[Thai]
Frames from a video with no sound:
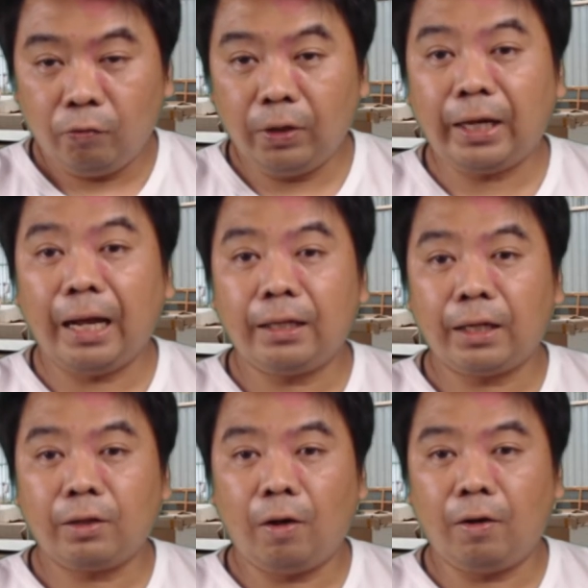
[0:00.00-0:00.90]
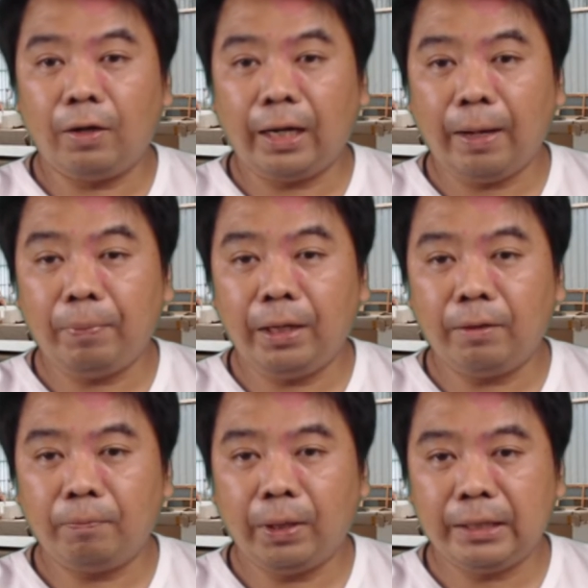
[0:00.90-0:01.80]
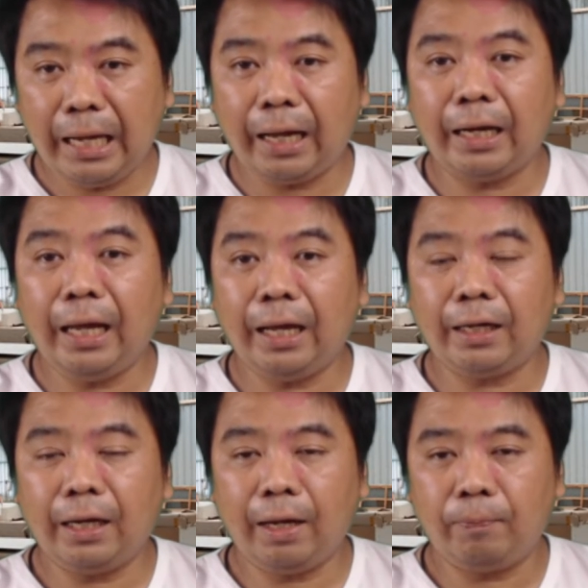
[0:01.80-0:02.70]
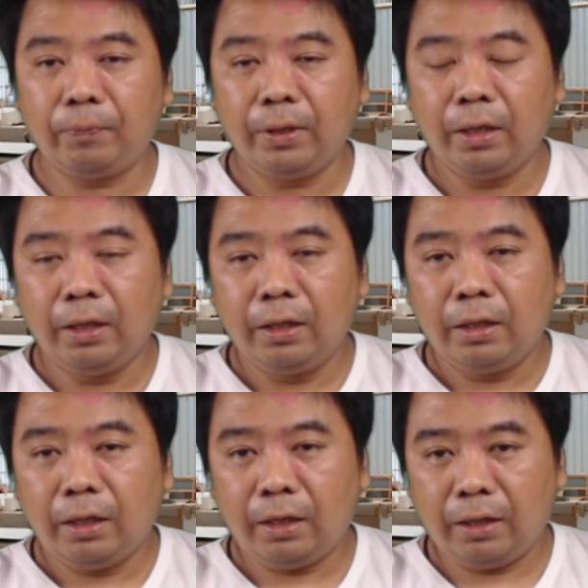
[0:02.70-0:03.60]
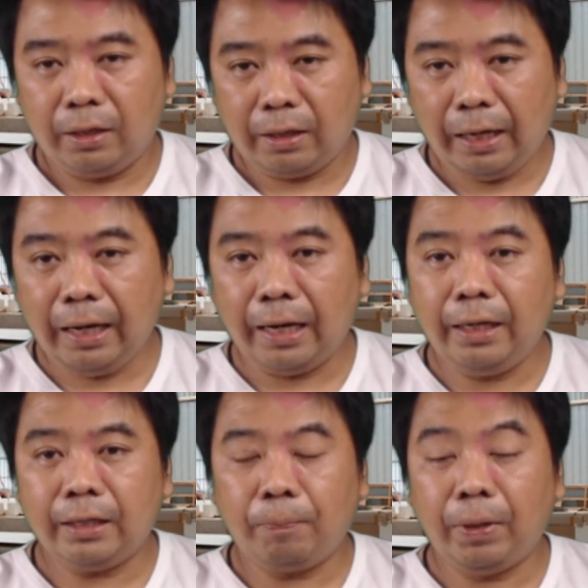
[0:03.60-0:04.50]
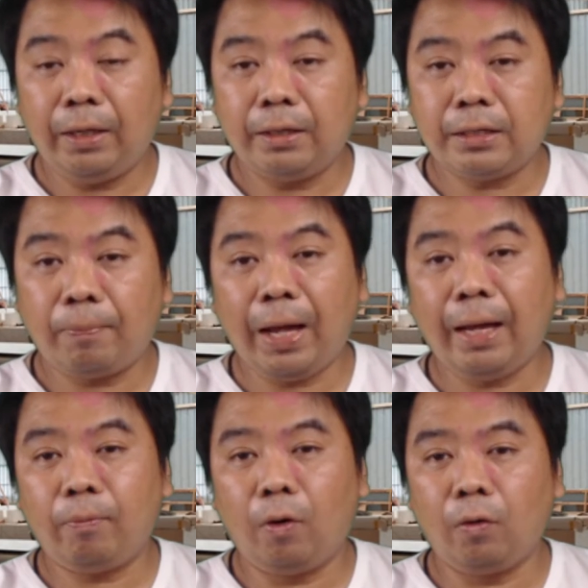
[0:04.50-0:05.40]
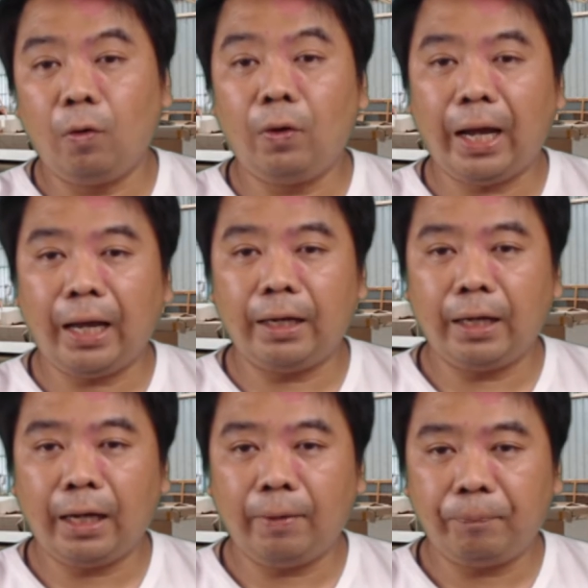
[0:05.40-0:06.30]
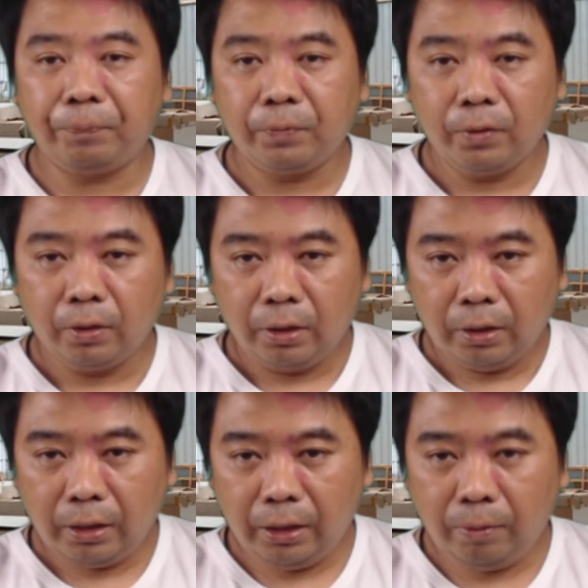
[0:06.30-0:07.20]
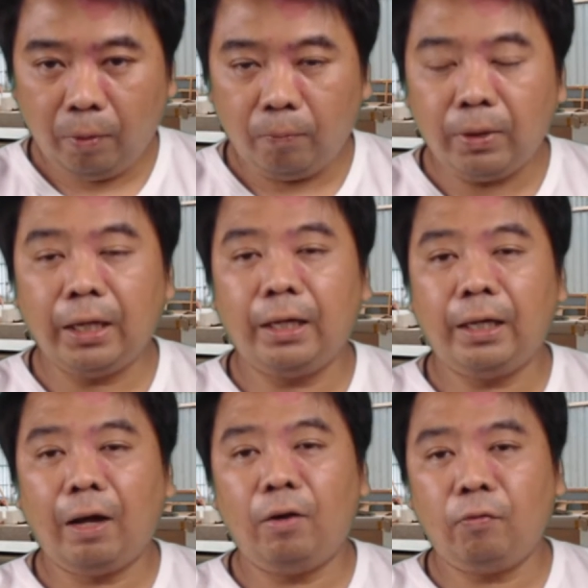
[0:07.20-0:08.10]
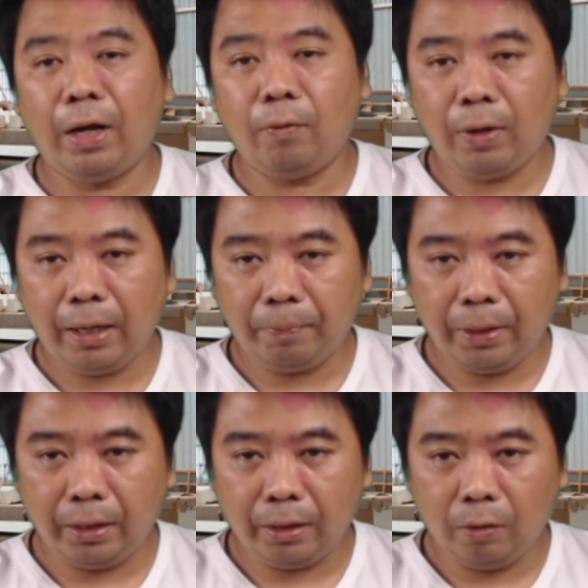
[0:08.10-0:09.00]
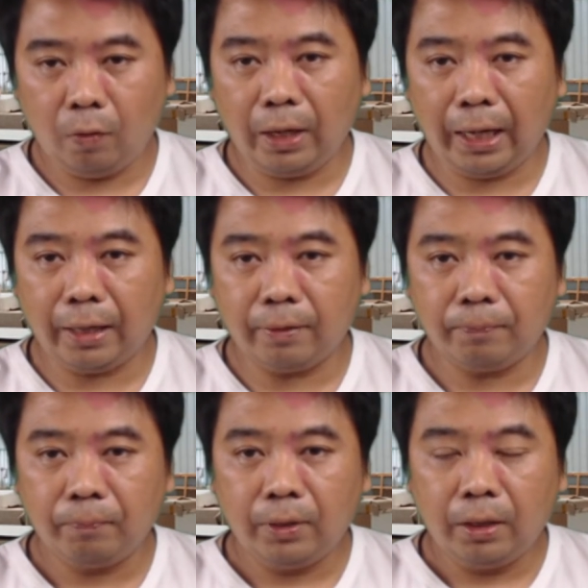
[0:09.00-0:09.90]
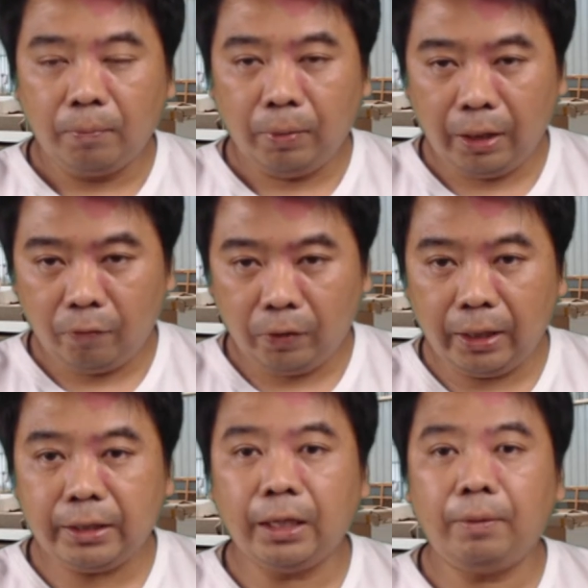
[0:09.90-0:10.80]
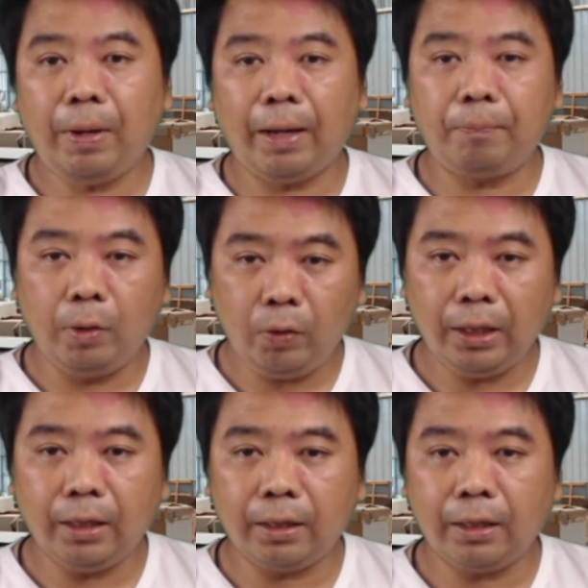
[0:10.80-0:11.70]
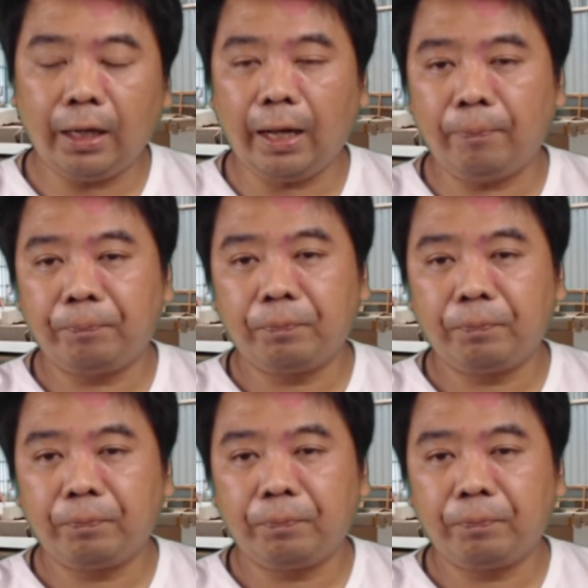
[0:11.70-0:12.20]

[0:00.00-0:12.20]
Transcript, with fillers: ฝึกการตัดต่อนะครับ เป็นเป็นฉากแรกนะครับข้างหลังเนี่ยจะเป็นสภาพของโรงงานนะครับ ที่ผมเคยเล่าให้ฟังว่าเป็นโรงงานผลิตเฟอร์นิเจอร์แบบบิวอินนะครับ